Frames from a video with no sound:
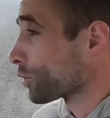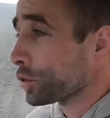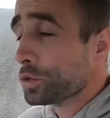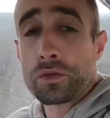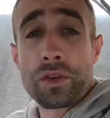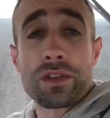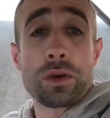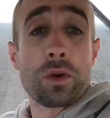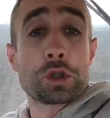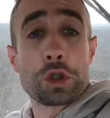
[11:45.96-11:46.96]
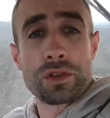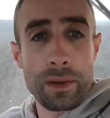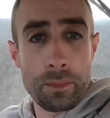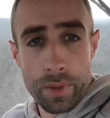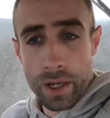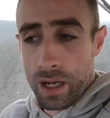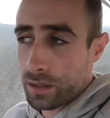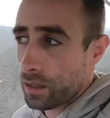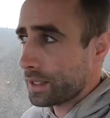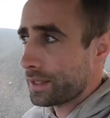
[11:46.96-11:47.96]
De toute façon, je sème pas
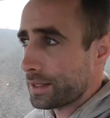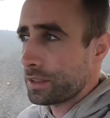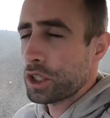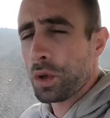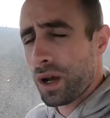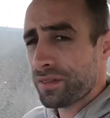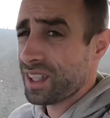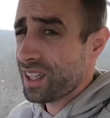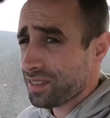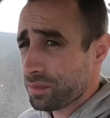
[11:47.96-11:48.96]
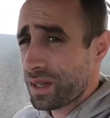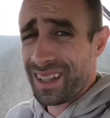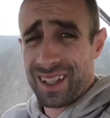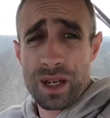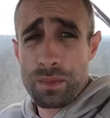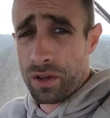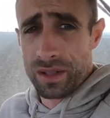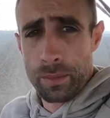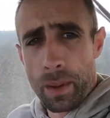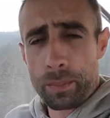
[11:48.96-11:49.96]
dans les 10 jours à venir. Matériellement,
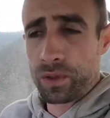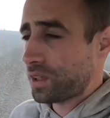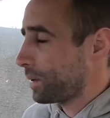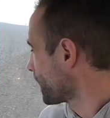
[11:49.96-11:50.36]
c'est pas possible.